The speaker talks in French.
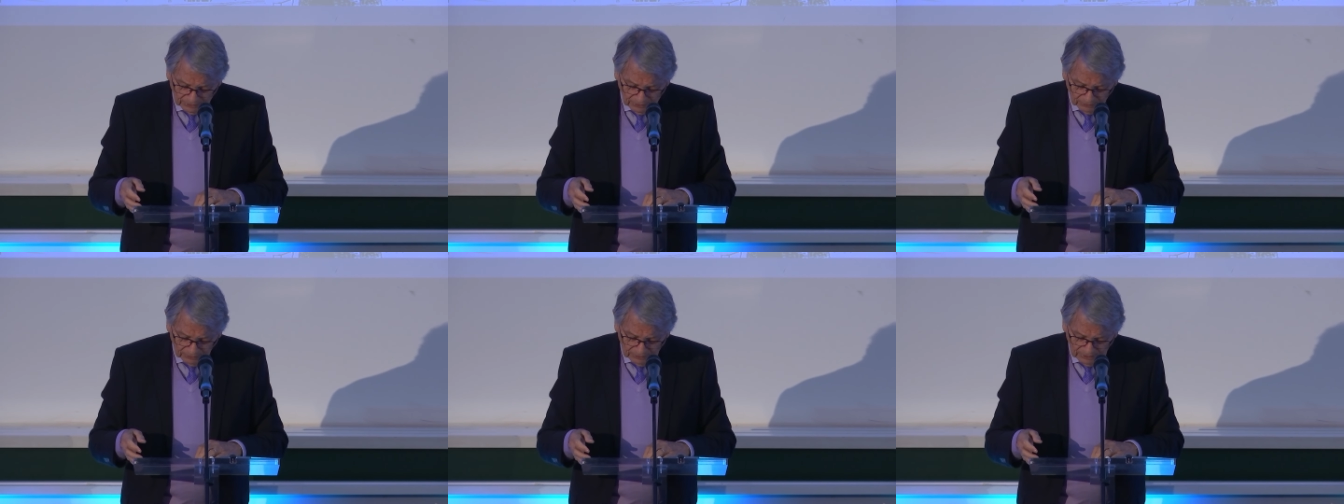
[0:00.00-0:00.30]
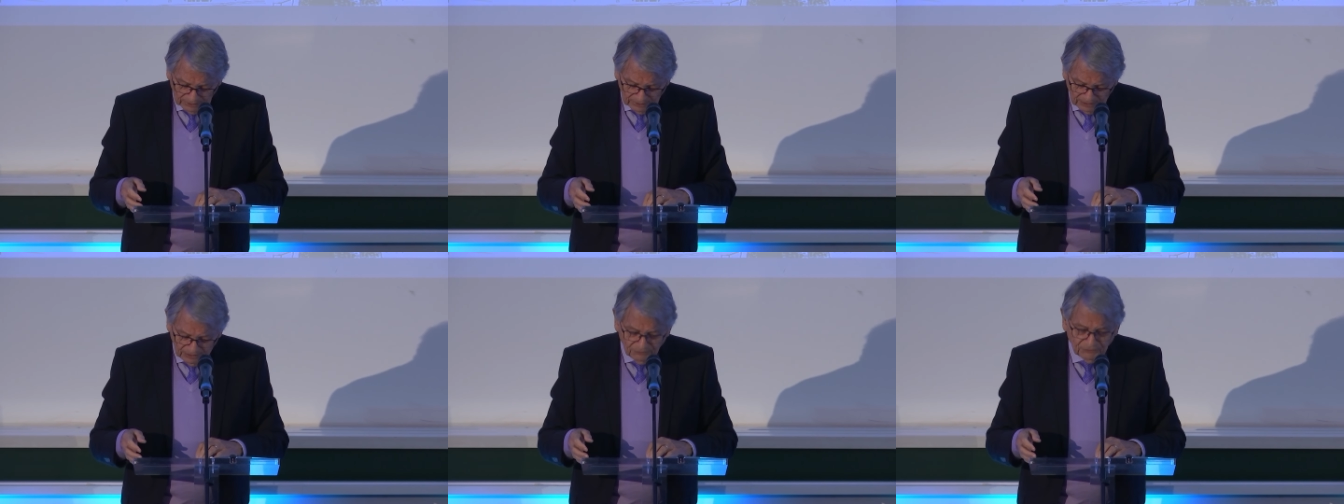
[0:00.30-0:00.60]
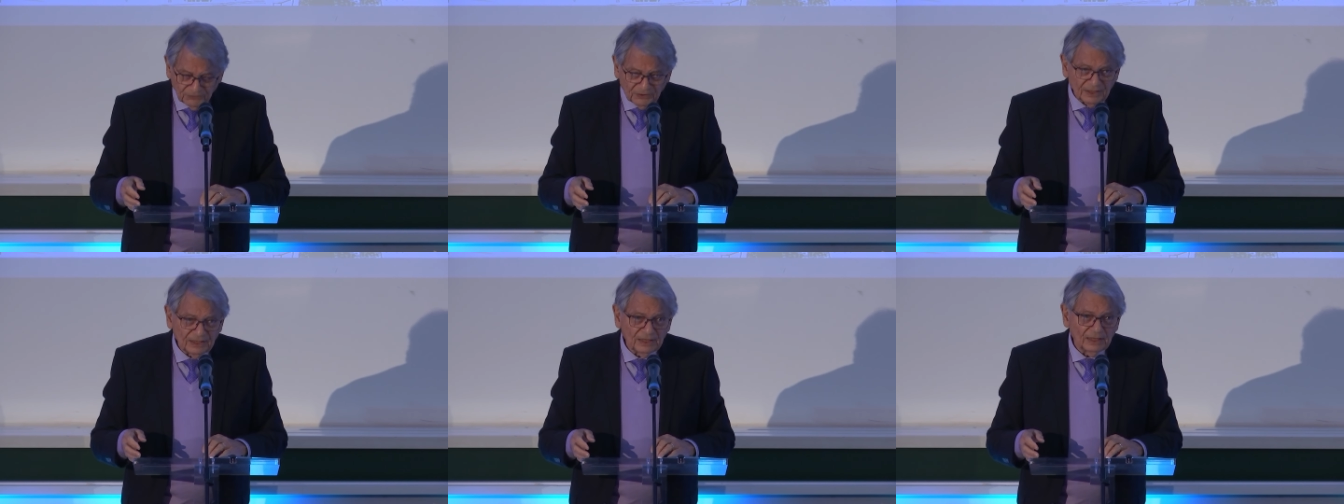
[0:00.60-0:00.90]
tenter de
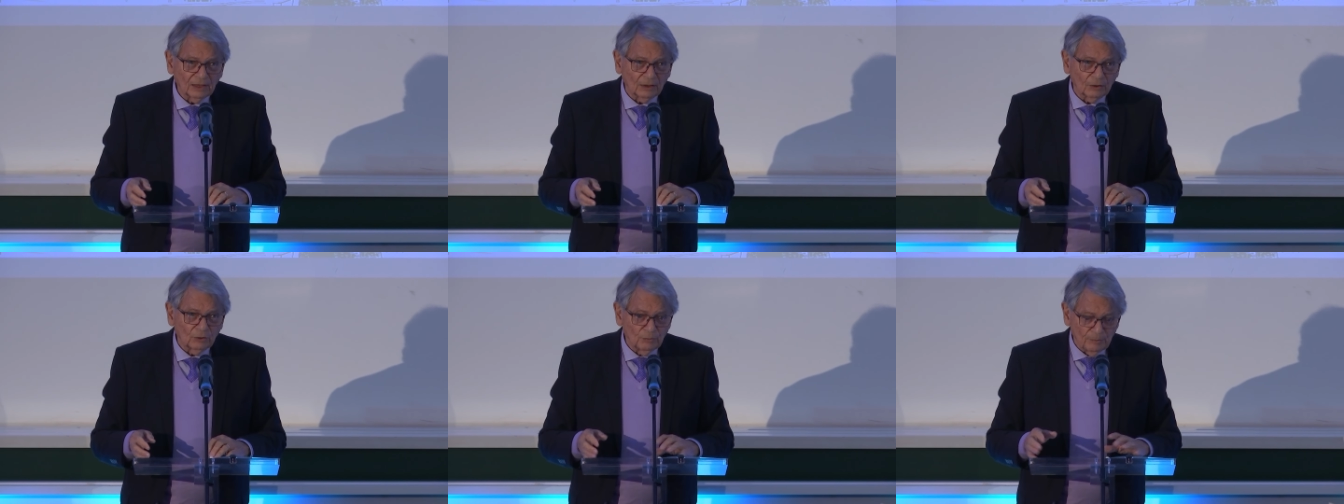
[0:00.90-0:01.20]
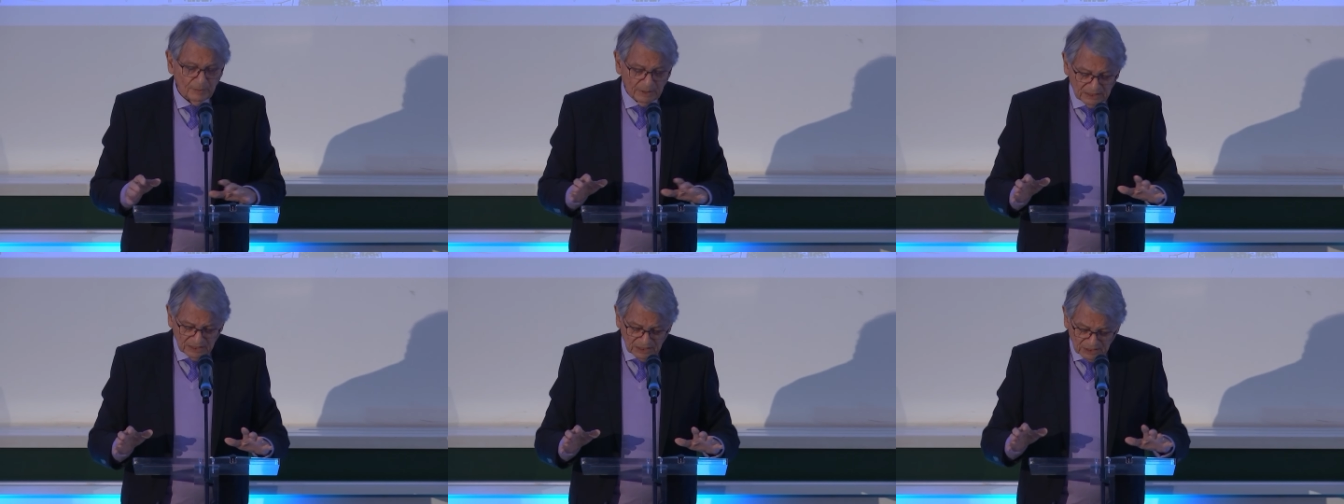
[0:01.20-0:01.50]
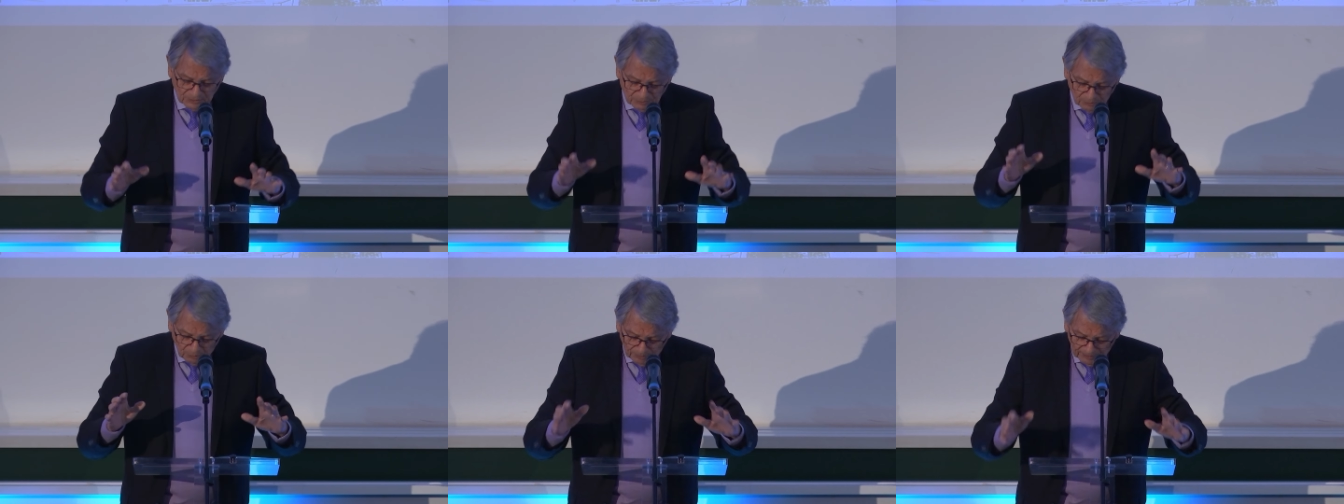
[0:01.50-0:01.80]
définir l'humanisme